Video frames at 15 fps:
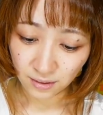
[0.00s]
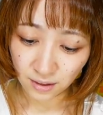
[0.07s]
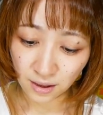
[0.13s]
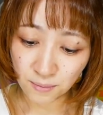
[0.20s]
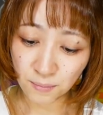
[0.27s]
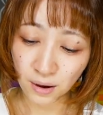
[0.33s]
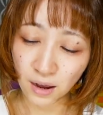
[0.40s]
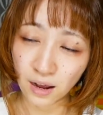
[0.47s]

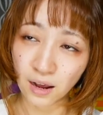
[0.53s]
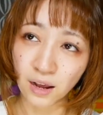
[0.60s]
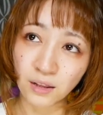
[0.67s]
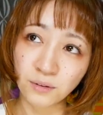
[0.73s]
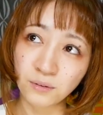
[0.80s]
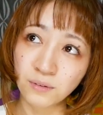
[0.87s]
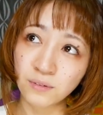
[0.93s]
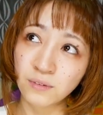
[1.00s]
で今あ
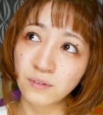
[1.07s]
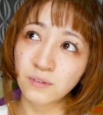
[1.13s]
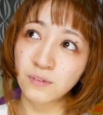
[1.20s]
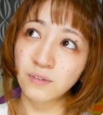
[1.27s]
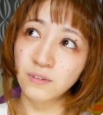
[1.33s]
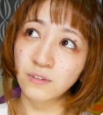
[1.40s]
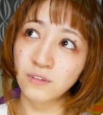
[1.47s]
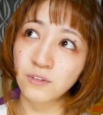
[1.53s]
のー、
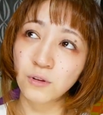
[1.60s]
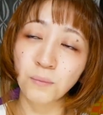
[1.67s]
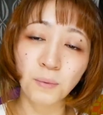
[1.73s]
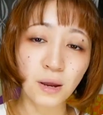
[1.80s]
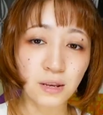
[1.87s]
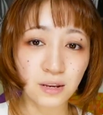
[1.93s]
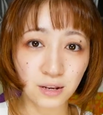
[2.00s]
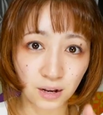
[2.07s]
ずっと
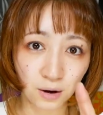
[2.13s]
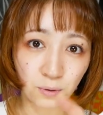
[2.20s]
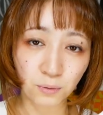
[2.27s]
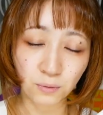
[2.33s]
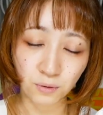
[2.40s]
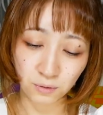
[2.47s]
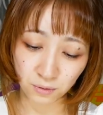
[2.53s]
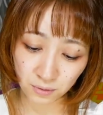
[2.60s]
前にね
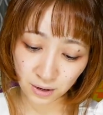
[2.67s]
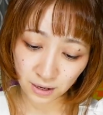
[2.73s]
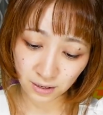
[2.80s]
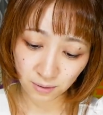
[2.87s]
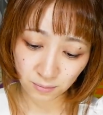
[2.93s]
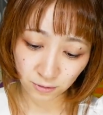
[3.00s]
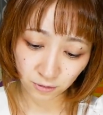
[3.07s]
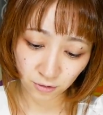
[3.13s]
この動画
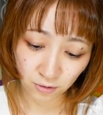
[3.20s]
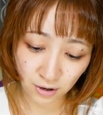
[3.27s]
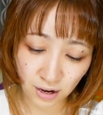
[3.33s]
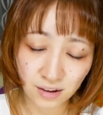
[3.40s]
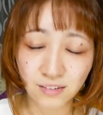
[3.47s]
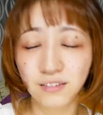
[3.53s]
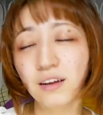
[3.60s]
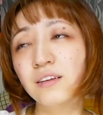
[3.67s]
でも紹
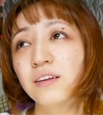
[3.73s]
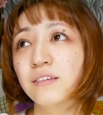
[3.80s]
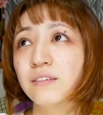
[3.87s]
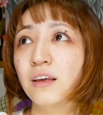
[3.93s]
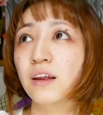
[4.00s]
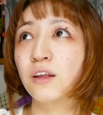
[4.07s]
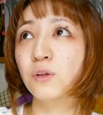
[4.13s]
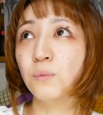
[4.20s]
介したんで
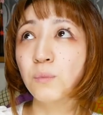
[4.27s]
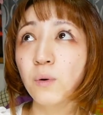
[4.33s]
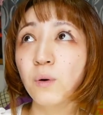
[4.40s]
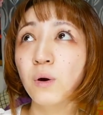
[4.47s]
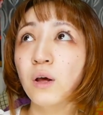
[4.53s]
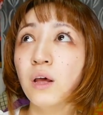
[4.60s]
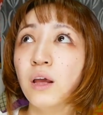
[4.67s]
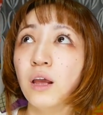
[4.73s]
すけれども、
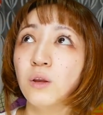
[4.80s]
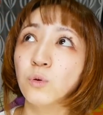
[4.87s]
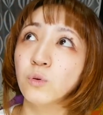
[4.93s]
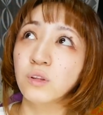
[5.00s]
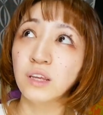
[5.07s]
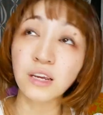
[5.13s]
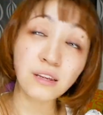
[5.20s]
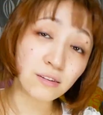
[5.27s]
えっと、
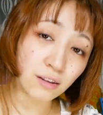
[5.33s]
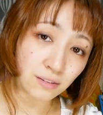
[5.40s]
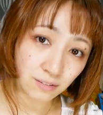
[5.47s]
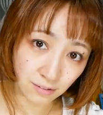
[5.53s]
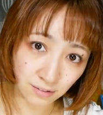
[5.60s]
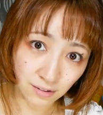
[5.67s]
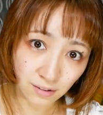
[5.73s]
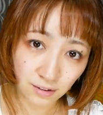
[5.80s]
T
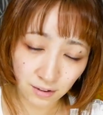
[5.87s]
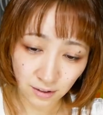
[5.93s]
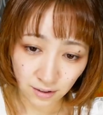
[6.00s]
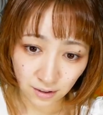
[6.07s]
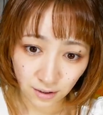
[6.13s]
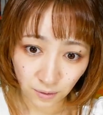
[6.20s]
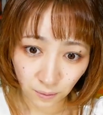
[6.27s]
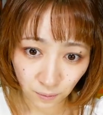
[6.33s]
シャツ
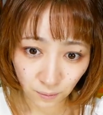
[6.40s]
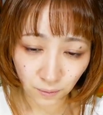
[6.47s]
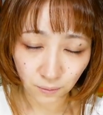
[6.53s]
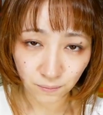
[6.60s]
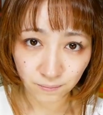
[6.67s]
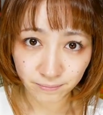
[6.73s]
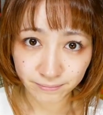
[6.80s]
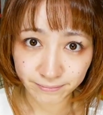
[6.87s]
を
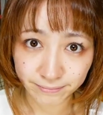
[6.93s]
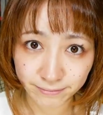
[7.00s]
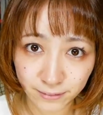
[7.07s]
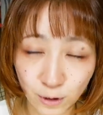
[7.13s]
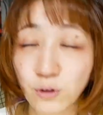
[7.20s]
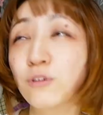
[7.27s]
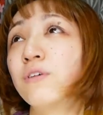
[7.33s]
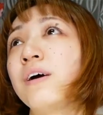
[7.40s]

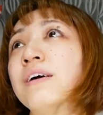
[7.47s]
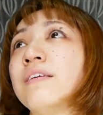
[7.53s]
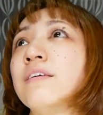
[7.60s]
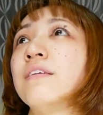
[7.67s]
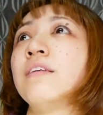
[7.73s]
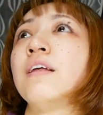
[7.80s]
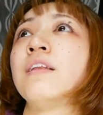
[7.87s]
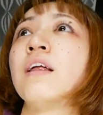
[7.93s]
ご紹介さ
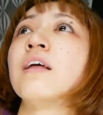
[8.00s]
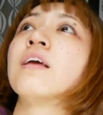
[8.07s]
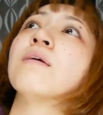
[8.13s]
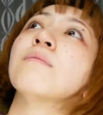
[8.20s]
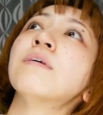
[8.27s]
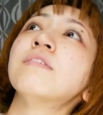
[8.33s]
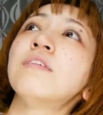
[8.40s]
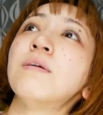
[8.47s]
せていただき
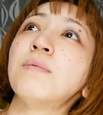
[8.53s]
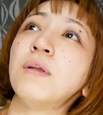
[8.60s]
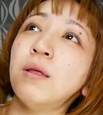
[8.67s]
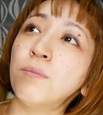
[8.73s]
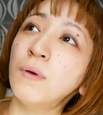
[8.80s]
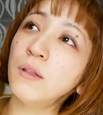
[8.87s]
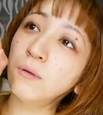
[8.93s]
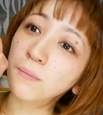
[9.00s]
ました今
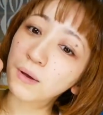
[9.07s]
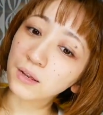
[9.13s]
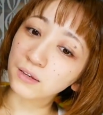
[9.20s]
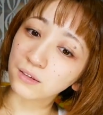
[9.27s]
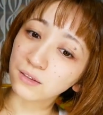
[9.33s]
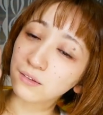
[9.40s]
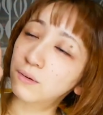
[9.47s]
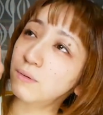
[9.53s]
ね目の前
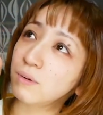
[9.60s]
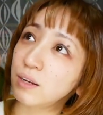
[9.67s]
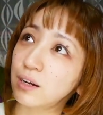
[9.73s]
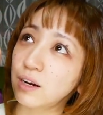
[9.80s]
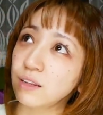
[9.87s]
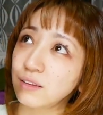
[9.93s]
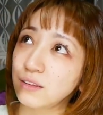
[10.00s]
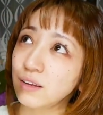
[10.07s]
にそこに
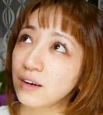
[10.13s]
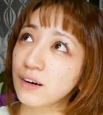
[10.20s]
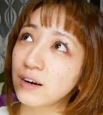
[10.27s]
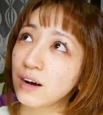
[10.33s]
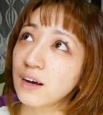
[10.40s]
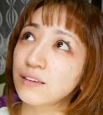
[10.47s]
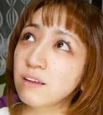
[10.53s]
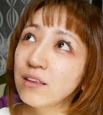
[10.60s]

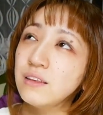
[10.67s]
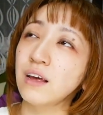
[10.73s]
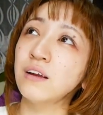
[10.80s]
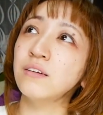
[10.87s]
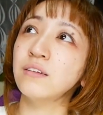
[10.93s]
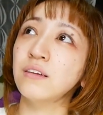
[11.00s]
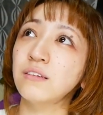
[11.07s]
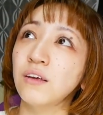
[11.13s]
飾ってあ
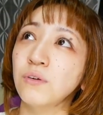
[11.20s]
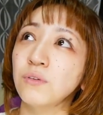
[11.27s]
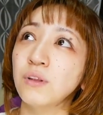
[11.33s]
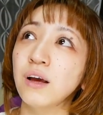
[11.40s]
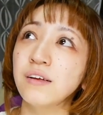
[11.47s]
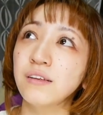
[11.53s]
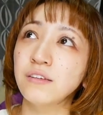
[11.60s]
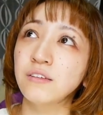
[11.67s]
るんですけ
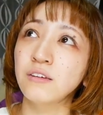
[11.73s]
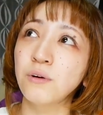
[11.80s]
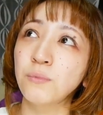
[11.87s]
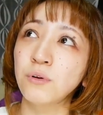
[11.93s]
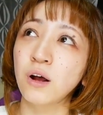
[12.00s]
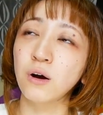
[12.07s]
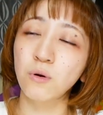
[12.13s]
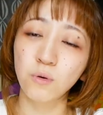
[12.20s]
ど大切な
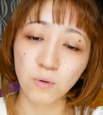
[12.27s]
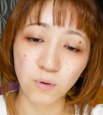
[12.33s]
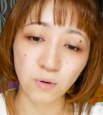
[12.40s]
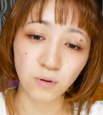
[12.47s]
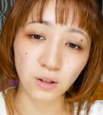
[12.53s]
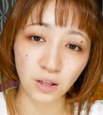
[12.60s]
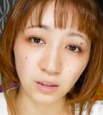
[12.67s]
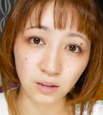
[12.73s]
ものは
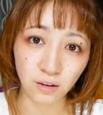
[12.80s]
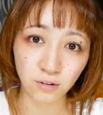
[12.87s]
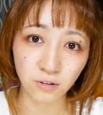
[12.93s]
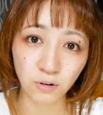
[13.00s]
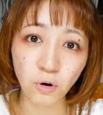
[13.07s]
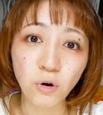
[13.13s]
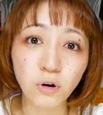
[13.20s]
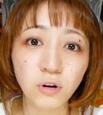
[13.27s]
心だって
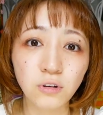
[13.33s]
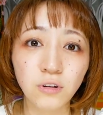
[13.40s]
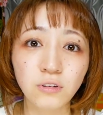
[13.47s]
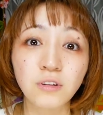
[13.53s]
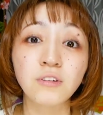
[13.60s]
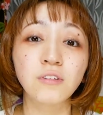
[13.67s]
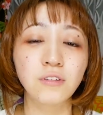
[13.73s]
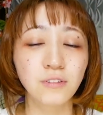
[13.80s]
いうようくんの
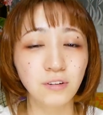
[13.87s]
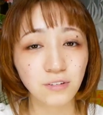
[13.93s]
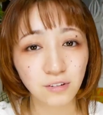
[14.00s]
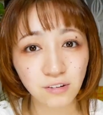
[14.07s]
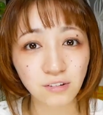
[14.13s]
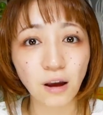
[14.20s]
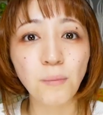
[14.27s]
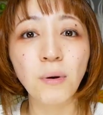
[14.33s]
T シャツです
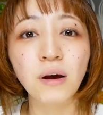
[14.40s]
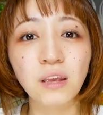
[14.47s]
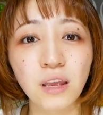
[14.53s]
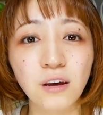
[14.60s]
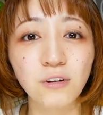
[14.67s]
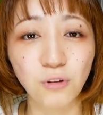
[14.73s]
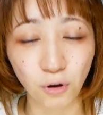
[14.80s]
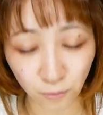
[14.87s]
ね
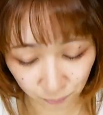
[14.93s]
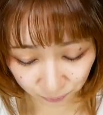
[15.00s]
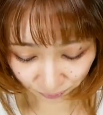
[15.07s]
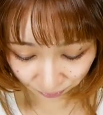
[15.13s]
シャーマンキングの。